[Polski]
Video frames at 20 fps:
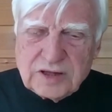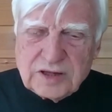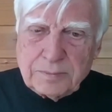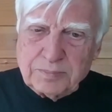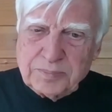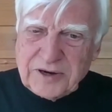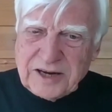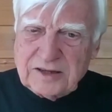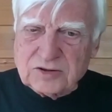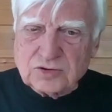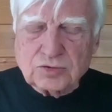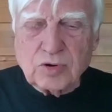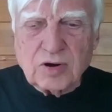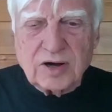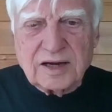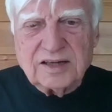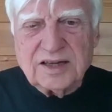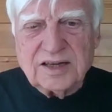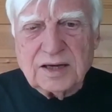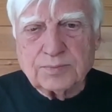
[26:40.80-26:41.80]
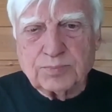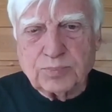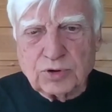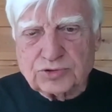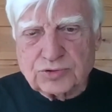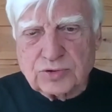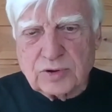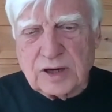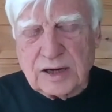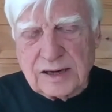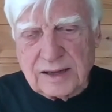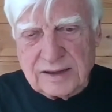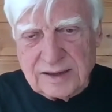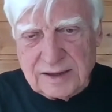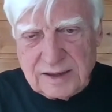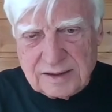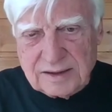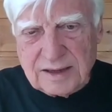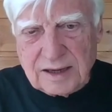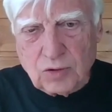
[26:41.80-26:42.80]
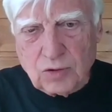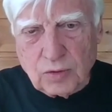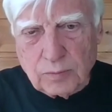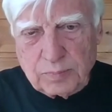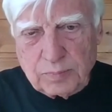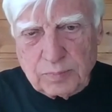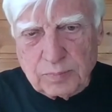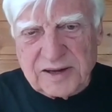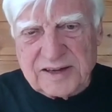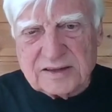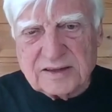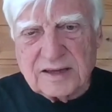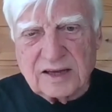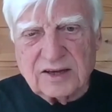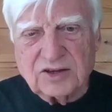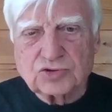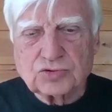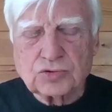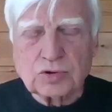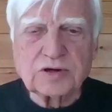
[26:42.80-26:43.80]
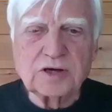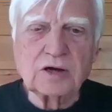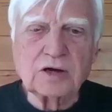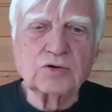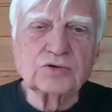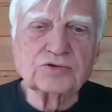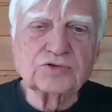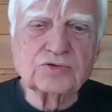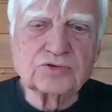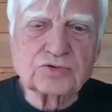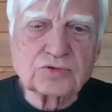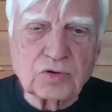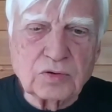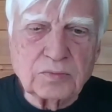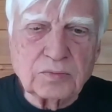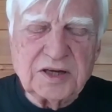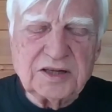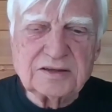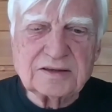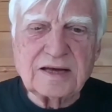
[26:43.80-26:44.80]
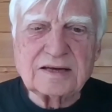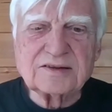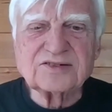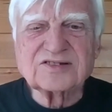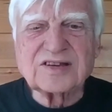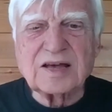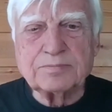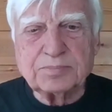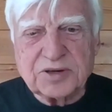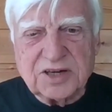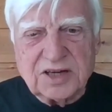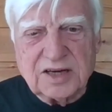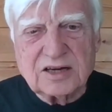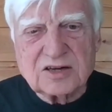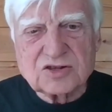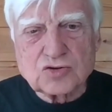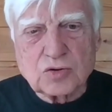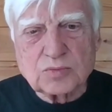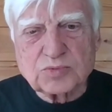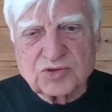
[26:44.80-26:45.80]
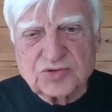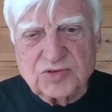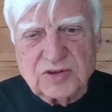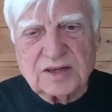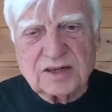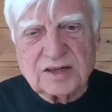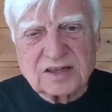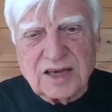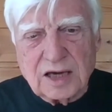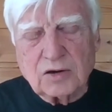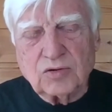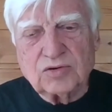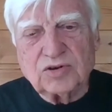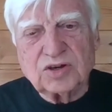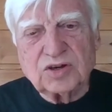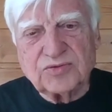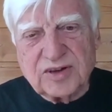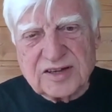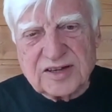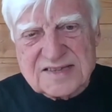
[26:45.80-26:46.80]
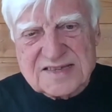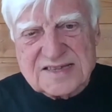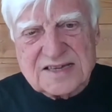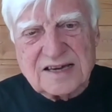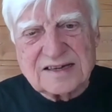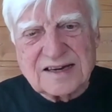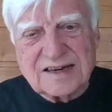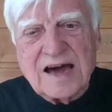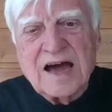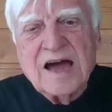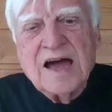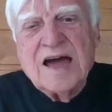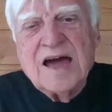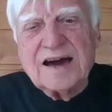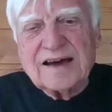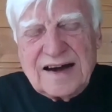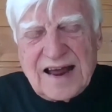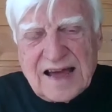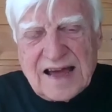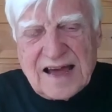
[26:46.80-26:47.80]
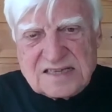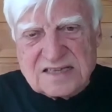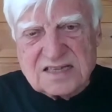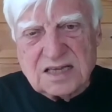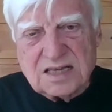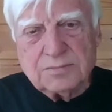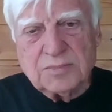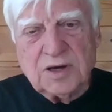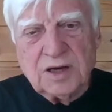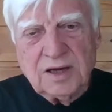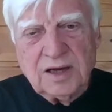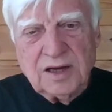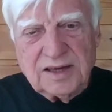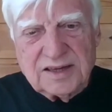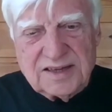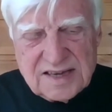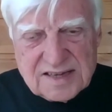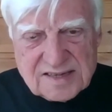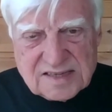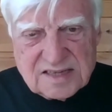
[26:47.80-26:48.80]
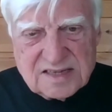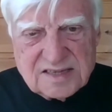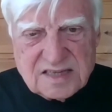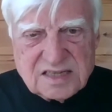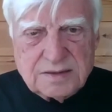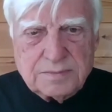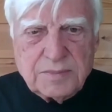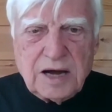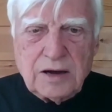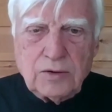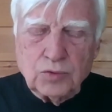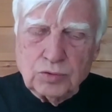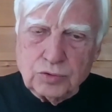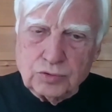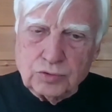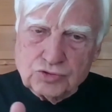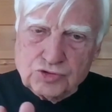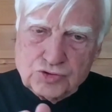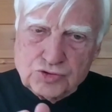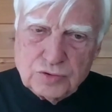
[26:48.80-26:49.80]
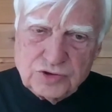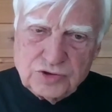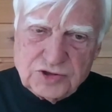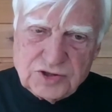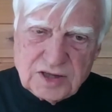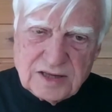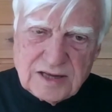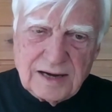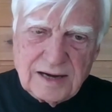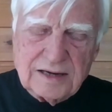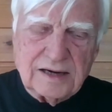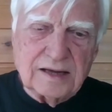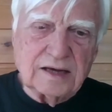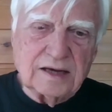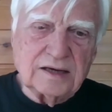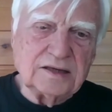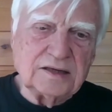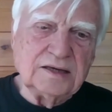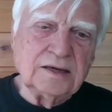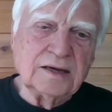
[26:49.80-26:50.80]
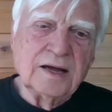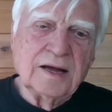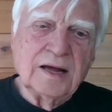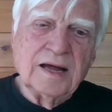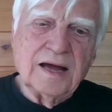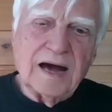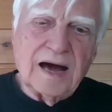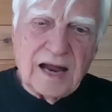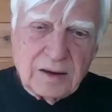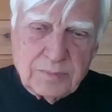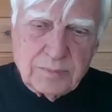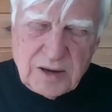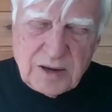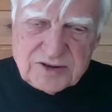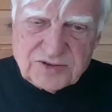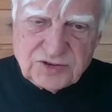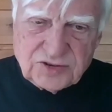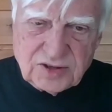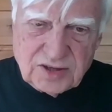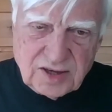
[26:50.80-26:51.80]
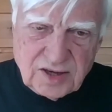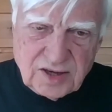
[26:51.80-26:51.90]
oraz na przykład, oraz na przykład wkład Ismaila Kadare do pielęgnowania i politycznego używania dzisiaj mitu kosowskiego wśród Albańczyków.